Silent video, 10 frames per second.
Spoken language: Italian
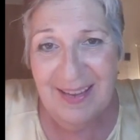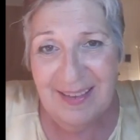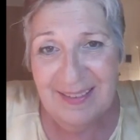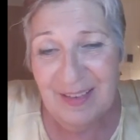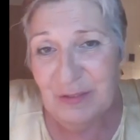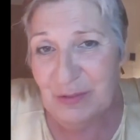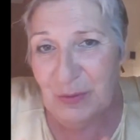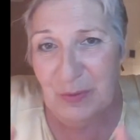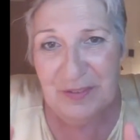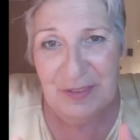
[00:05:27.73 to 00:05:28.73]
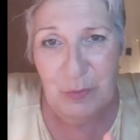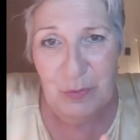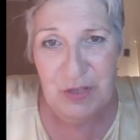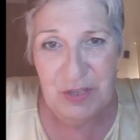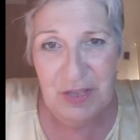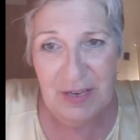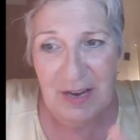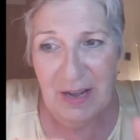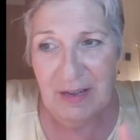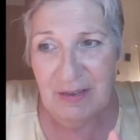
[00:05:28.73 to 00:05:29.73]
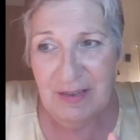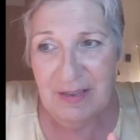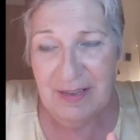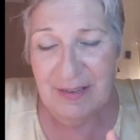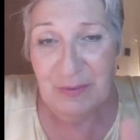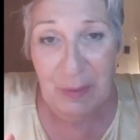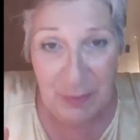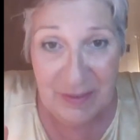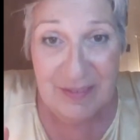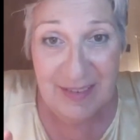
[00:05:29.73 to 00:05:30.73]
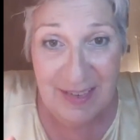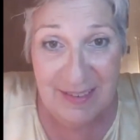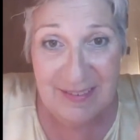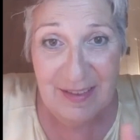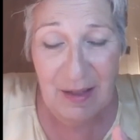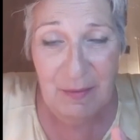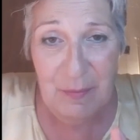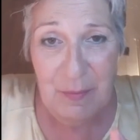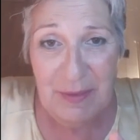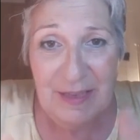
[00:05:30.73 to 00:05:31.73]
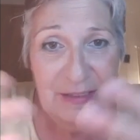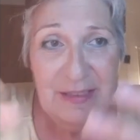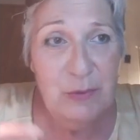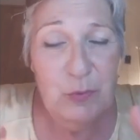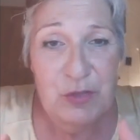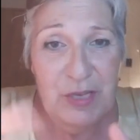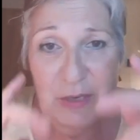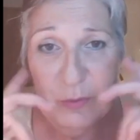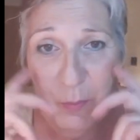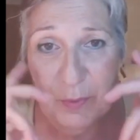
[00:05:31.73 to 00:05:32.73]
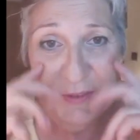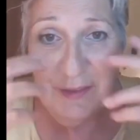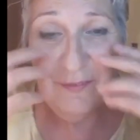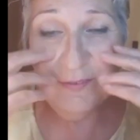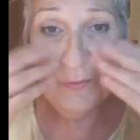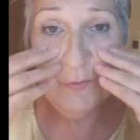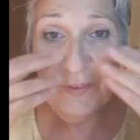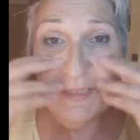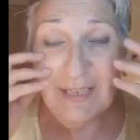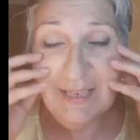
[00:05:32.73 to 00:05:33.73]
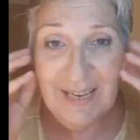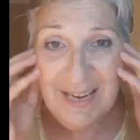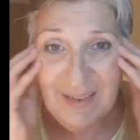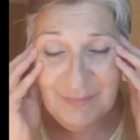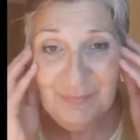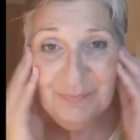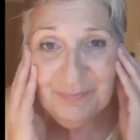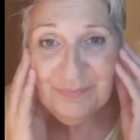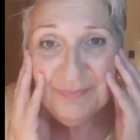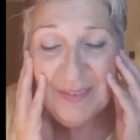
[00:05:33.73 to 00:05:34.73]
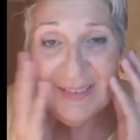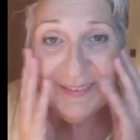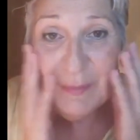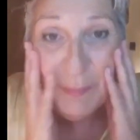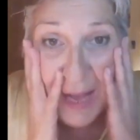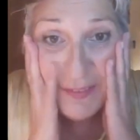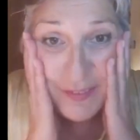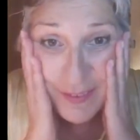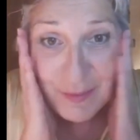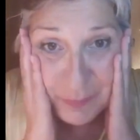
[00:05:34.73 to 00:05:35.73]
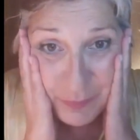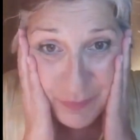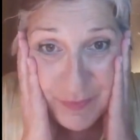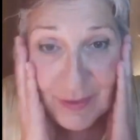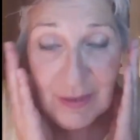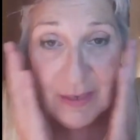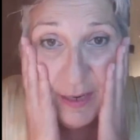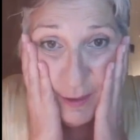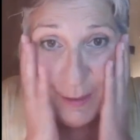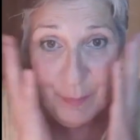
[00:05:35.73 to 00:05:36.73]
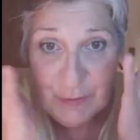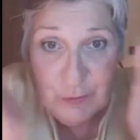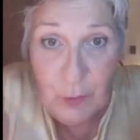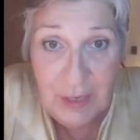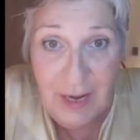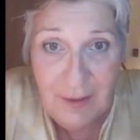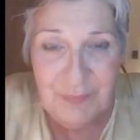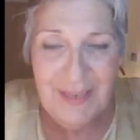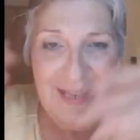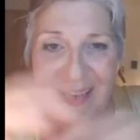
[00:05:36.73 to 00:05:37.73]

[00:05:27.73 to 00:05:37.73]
e dentro questa luce c'era una presenza, ma tanta luce che non potevo vedere la, le sembianze della persona.